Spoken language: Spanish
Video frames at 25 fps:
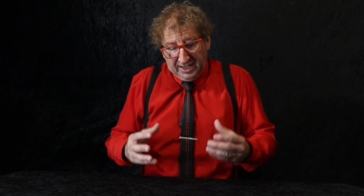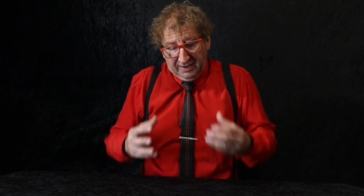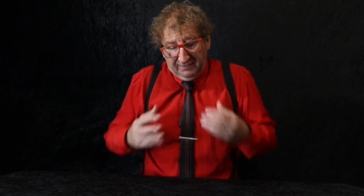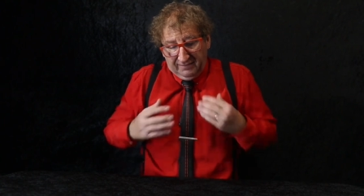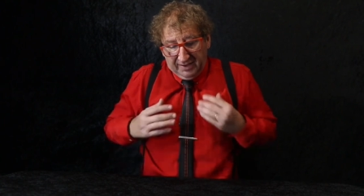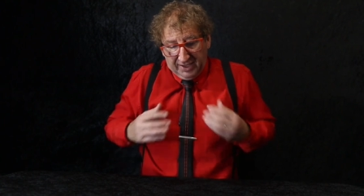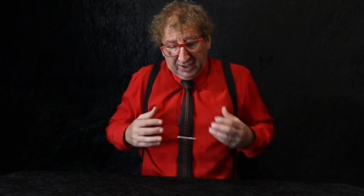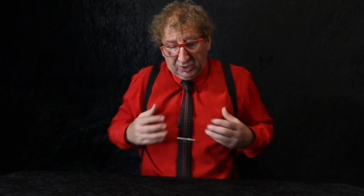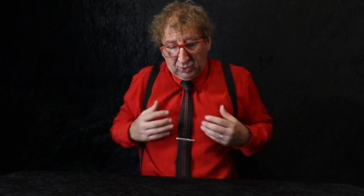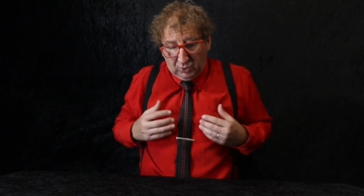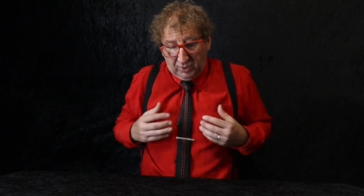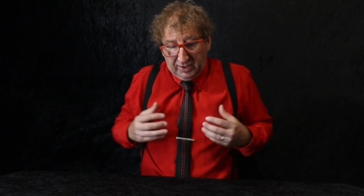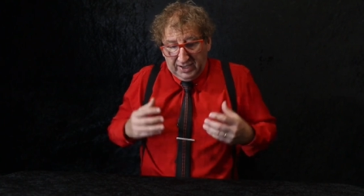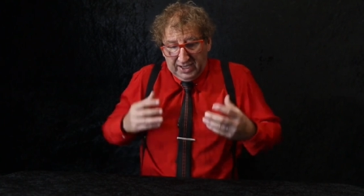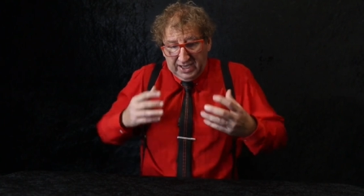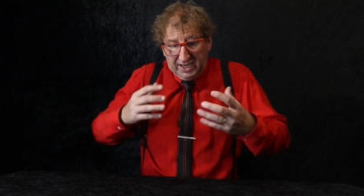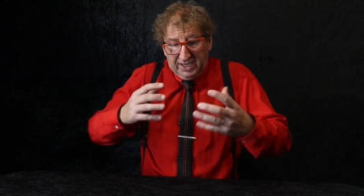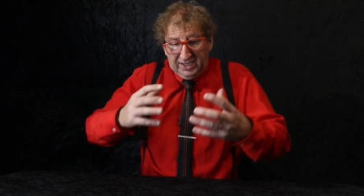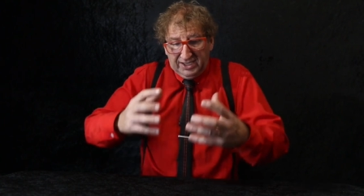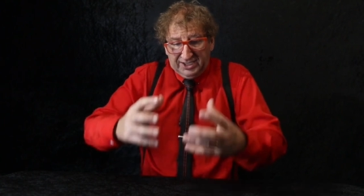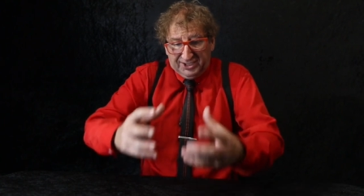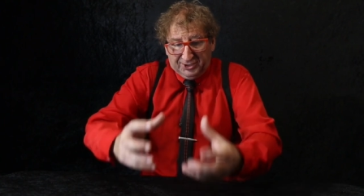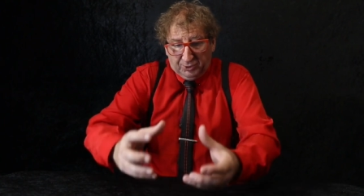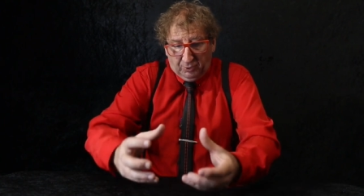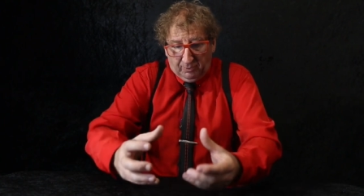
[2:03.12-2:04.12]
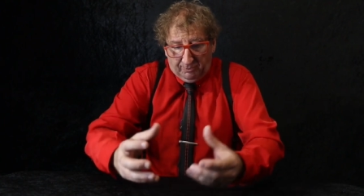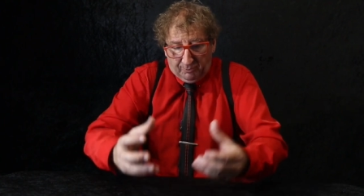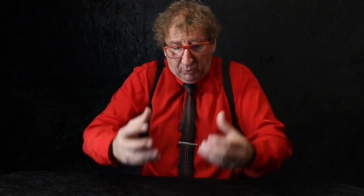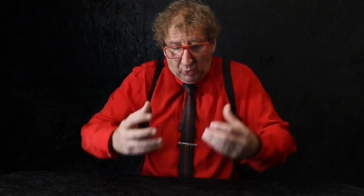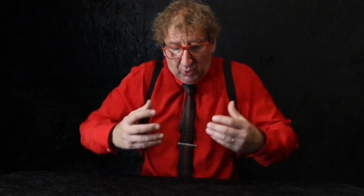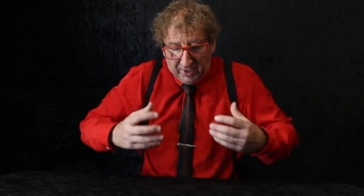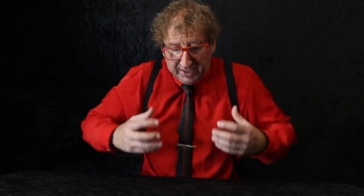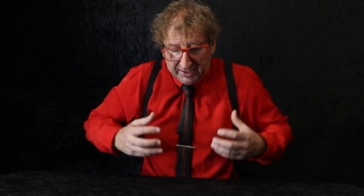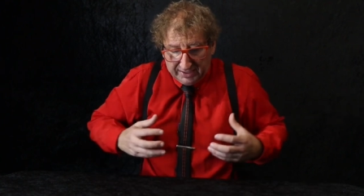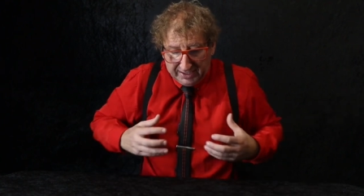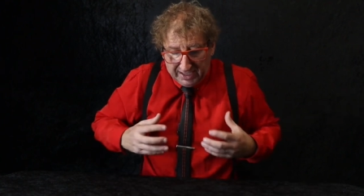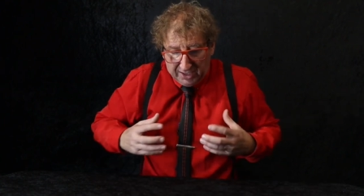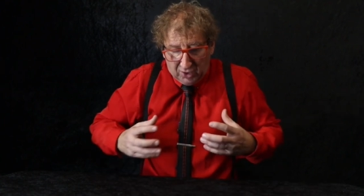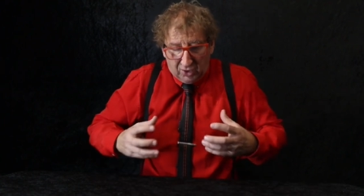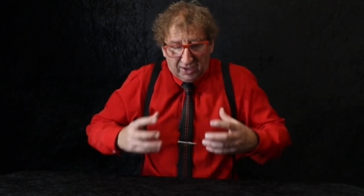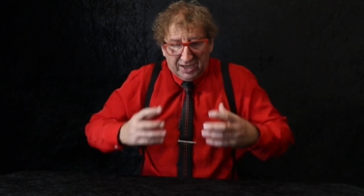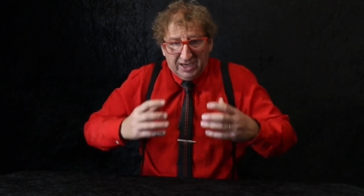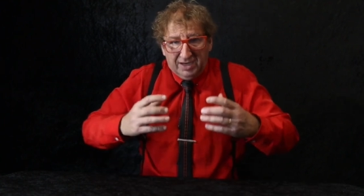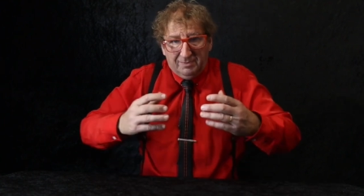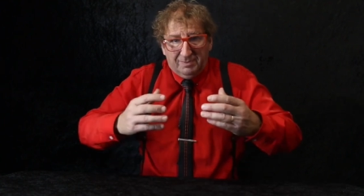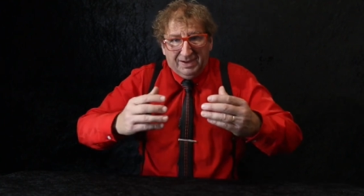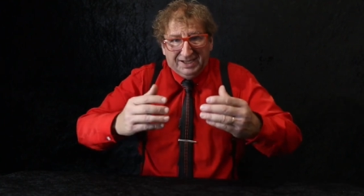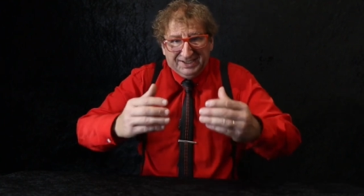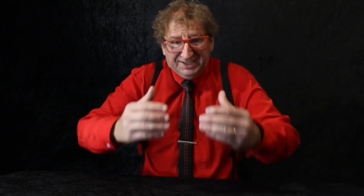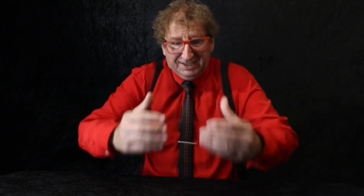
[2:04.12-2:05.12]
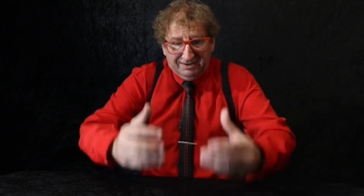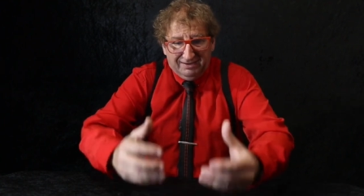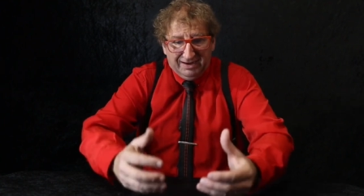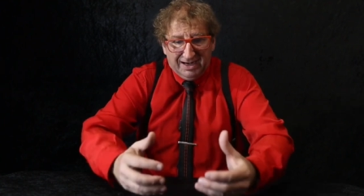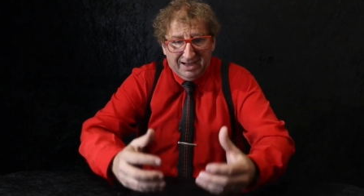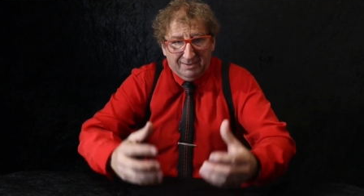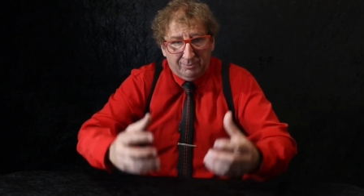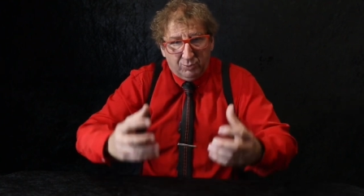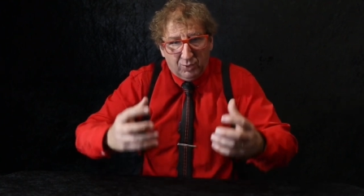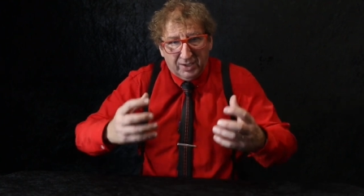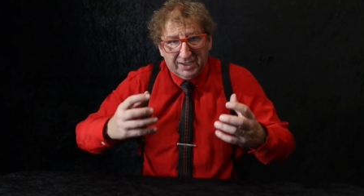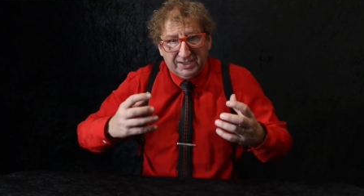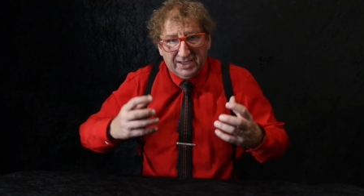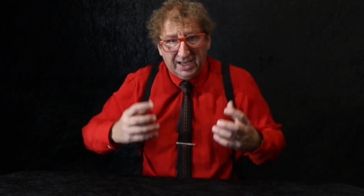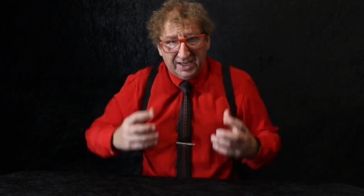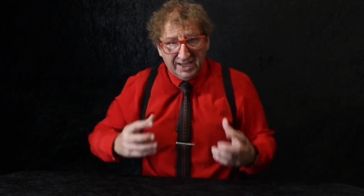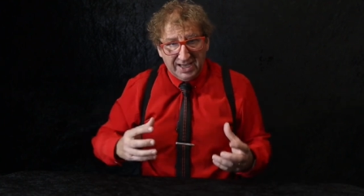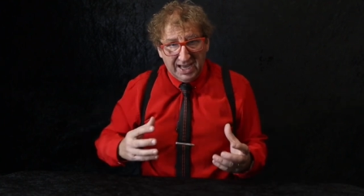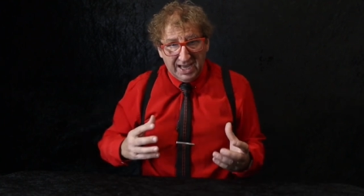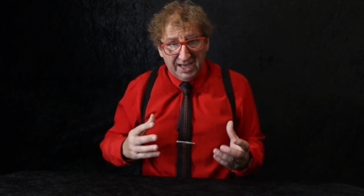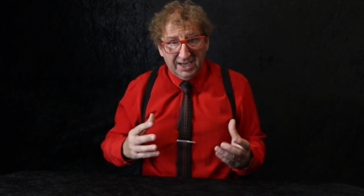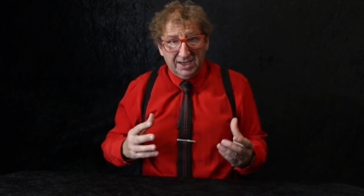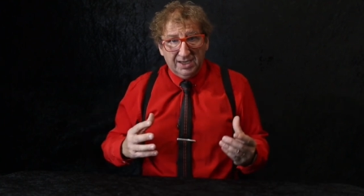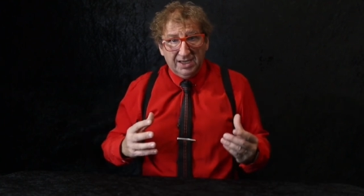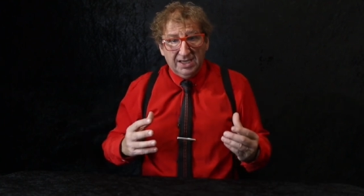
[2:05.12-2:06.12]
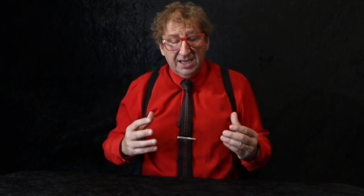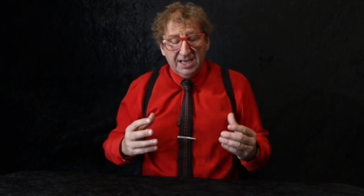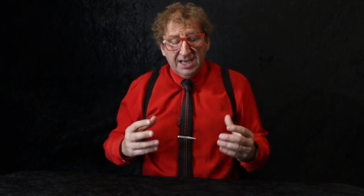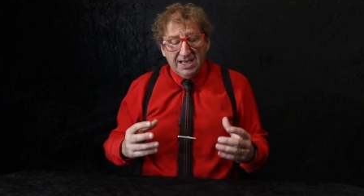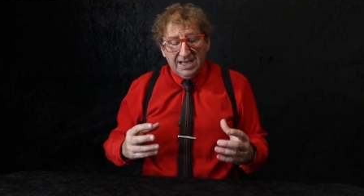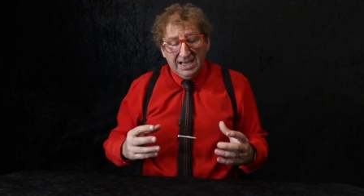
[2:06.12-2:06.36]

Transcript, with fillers: en virtud de él y su puerta y lo que le pasaba a la puerta y a él.